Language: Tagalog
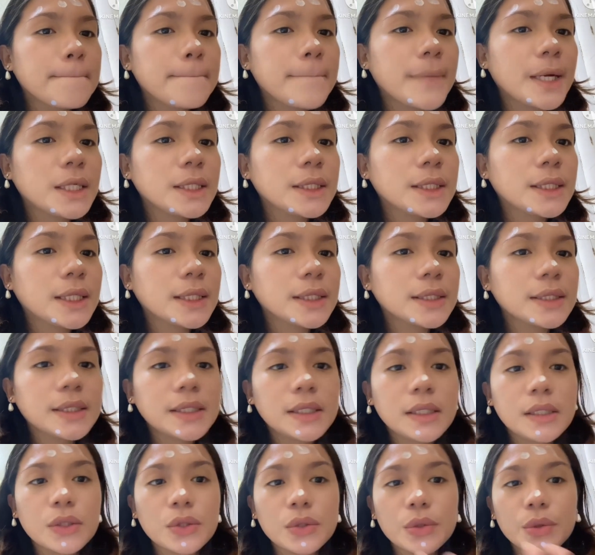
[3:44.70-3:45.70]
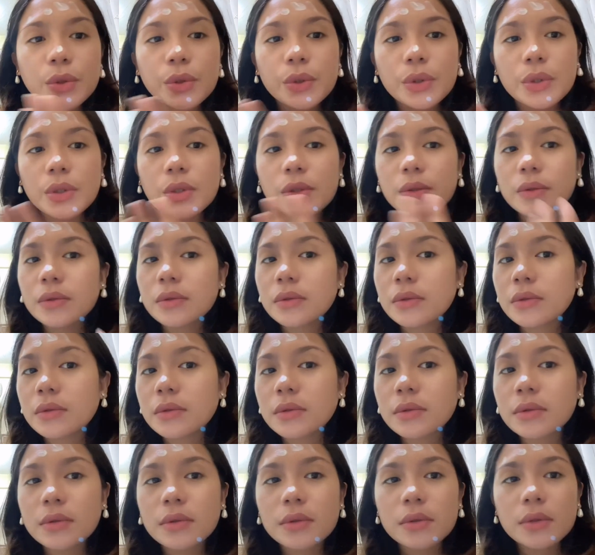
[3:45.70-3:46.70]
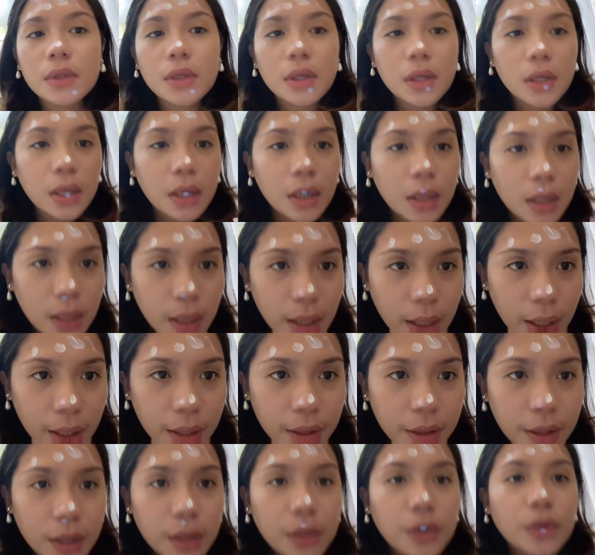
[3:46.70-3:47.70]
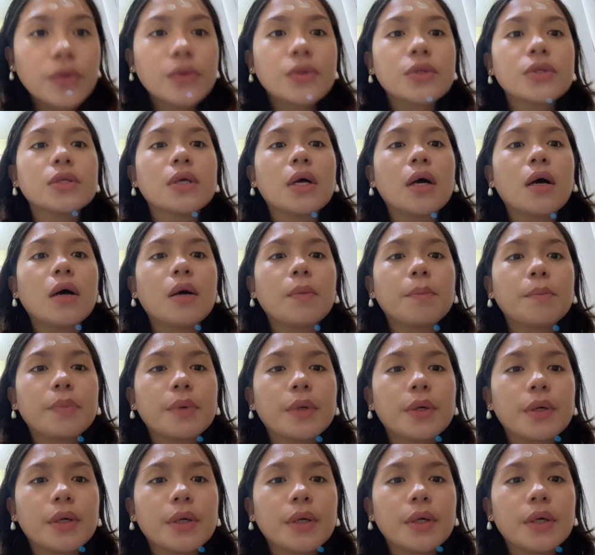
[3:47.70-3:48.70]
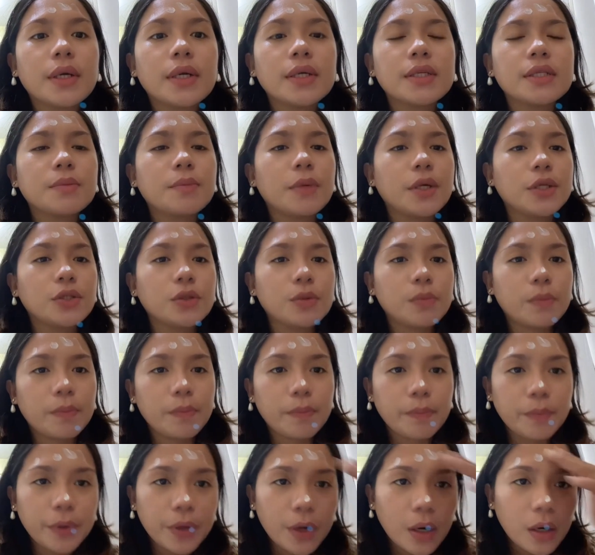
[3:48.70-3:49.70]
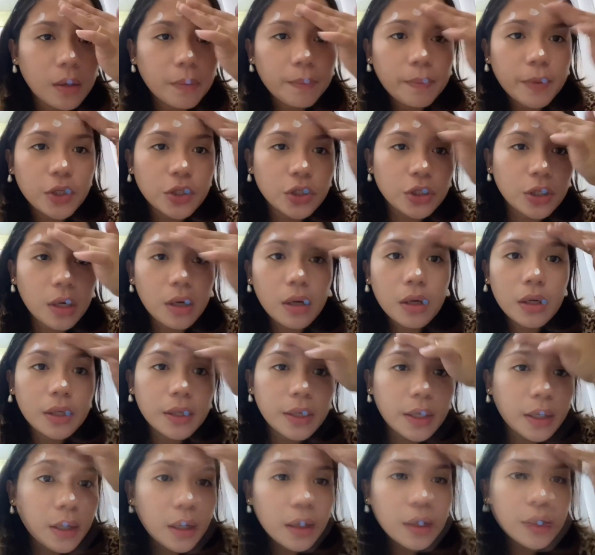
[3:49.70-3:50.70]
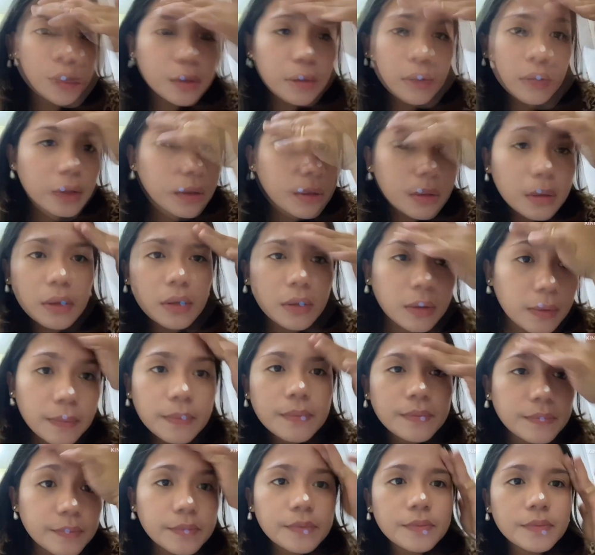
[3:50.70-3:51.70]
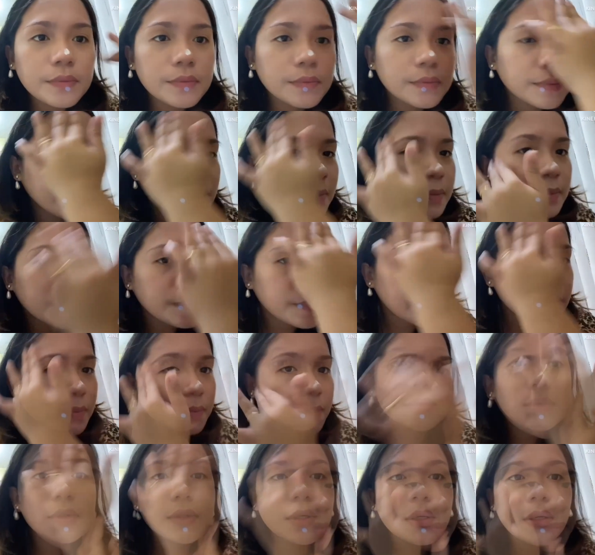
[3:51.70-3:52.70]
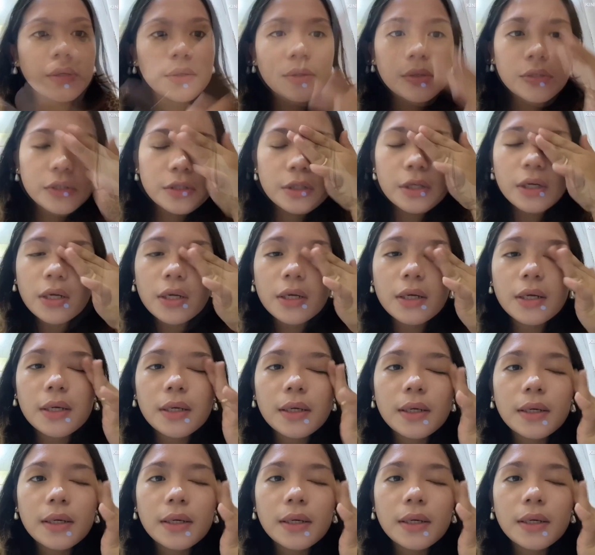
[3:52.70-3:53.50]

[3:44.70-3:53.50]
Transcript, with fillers: bandang dito ko. And then yung sa upper is medyo dark pa siya. Then I'll spread it out. Ayan siya.